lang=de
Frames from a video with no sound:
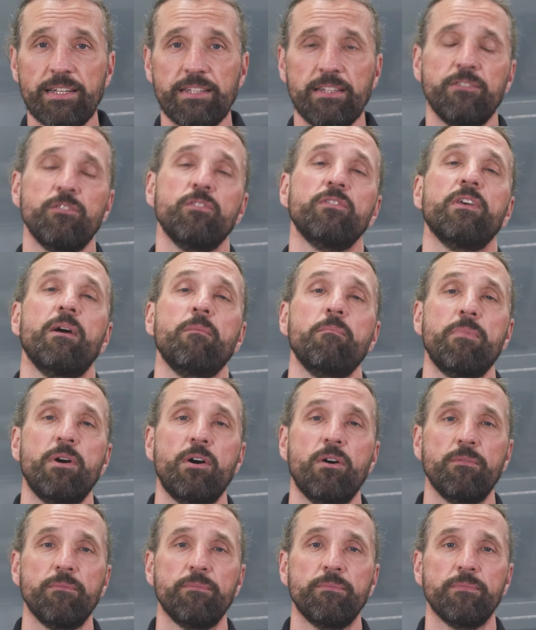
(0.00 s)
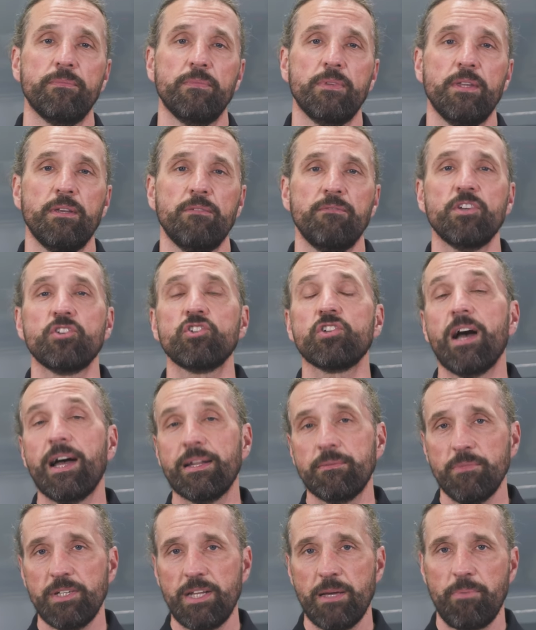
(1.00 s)
an den Zusammenbau. Wir
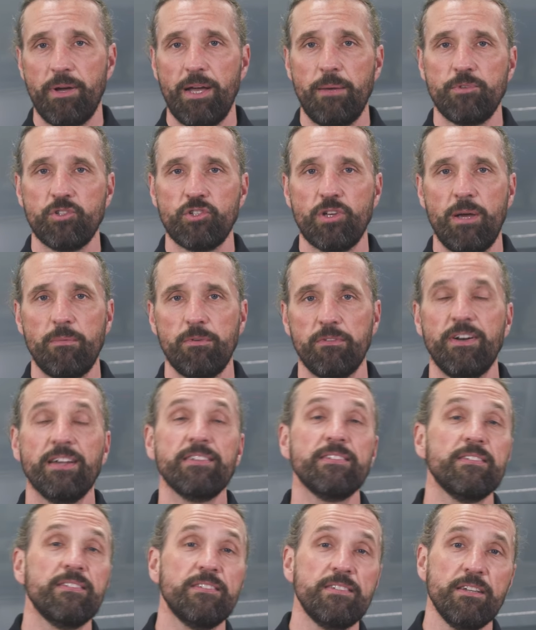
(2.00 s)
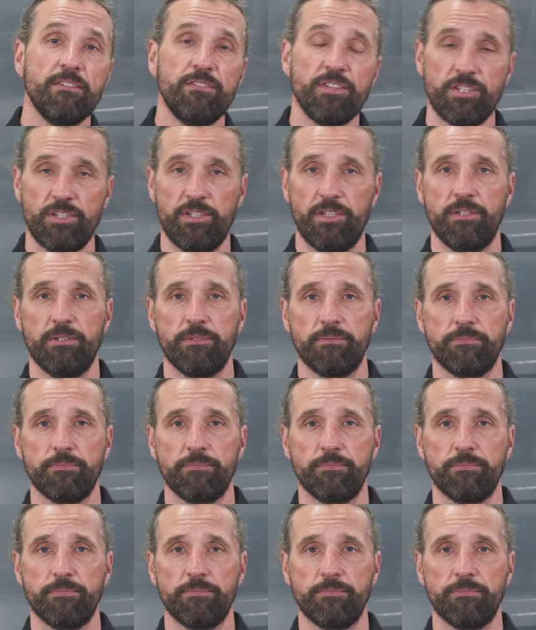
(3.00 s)
starten mit der Bremsscheibe. Was ist hier wichtig?